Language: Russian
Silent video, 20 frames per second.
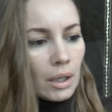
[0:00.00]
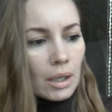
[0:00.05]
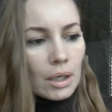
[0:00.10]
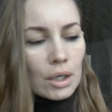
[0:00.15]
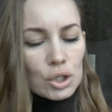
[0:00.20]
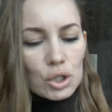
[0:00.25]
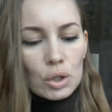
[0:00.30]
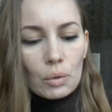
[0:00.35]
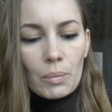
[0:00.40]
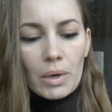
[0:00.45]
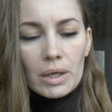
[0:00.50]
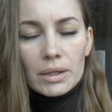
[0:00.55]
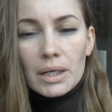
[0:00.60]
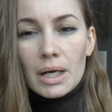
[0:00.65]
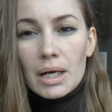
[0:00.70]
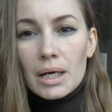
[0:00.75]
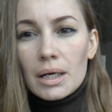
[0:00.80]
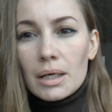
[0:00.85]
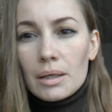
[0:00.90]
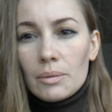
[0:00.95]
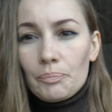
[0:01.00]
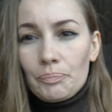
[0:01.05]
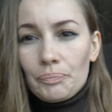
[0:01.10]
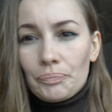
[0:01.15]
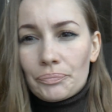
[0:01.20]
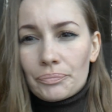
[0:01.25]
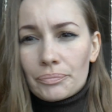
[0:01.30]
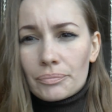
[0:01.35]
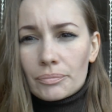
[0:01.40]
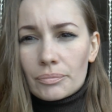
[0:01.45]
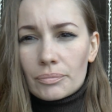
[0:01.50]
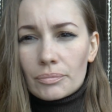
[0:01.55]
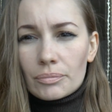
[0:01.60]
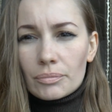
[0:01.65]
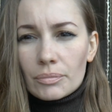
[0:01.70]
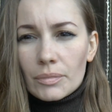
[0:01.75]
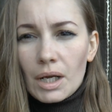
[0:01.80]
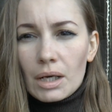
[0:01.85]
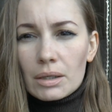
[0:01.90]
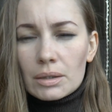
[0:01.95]
а, чтобы она
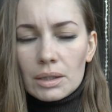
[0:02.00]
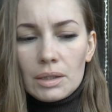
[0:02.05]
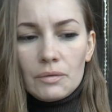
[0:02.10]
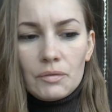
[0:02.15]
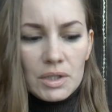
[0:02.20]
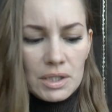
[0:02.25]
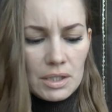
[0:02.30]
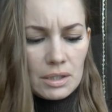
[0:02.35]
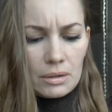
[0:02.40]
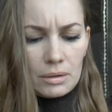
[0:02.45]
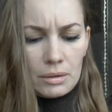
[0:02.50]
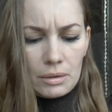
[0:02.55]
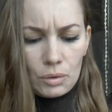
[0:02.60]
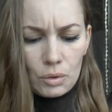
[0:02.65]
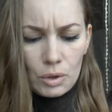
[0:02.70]
не вытекла.